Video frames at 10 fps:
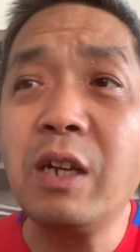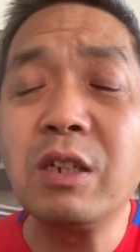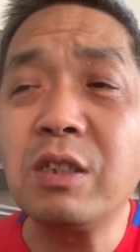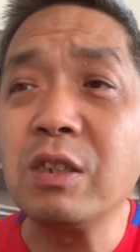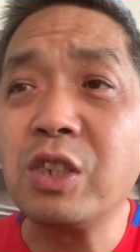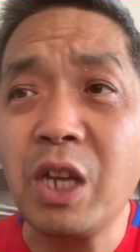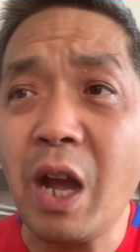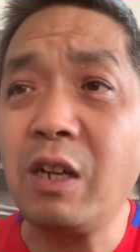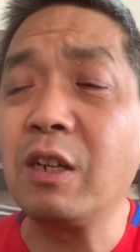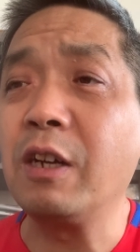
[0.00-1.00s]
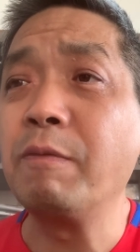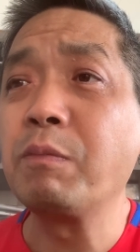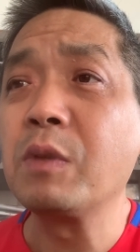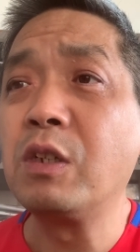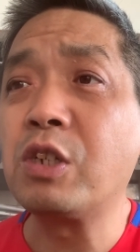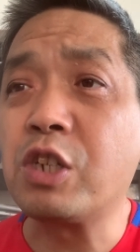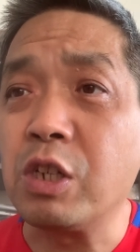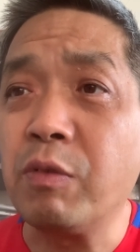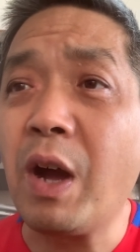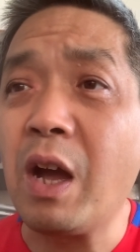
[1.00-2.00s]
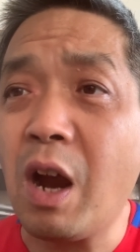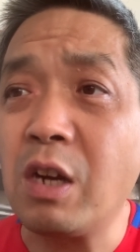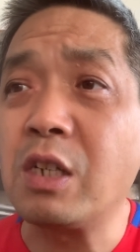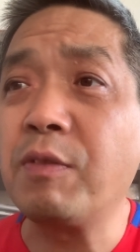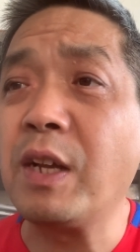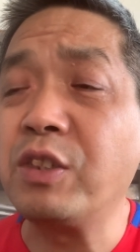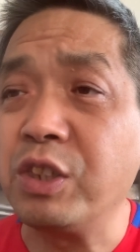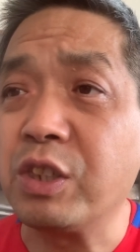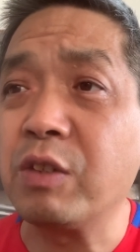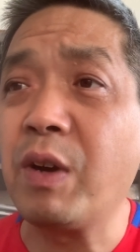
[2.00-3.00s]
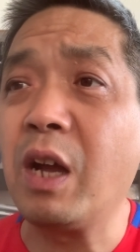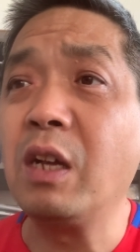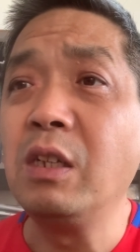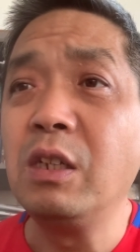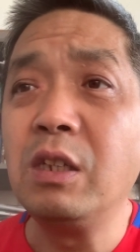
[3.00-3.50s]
个字欠着十万、二十万、几十万，